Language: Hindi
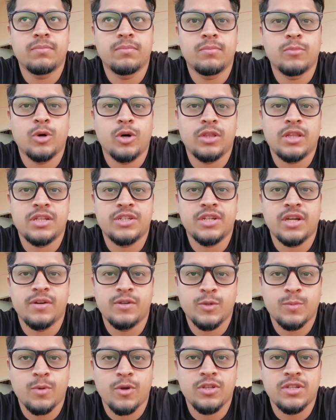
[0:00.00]
बहुत अच्छा
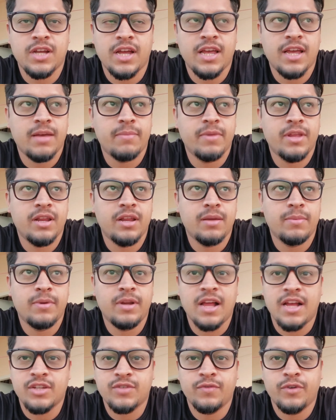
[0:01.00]
रिस्पांस आया मेरे अभी
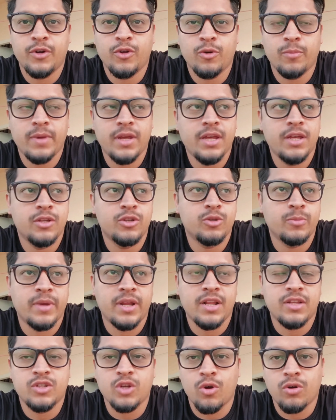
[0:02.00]
लास्ट वीडियो में तो
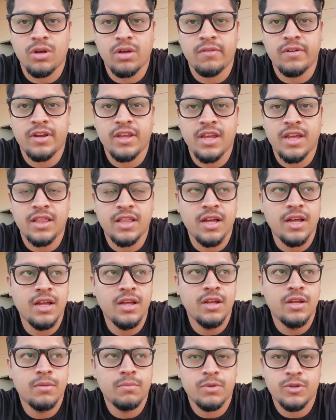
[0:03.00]
मैंने सॉन्ग कवर किया था
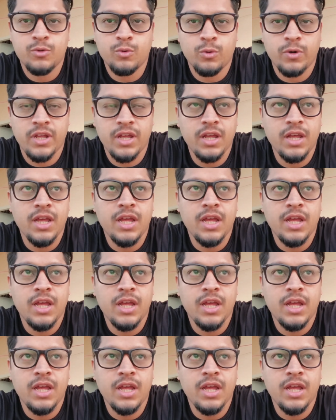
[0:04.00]
पसूरी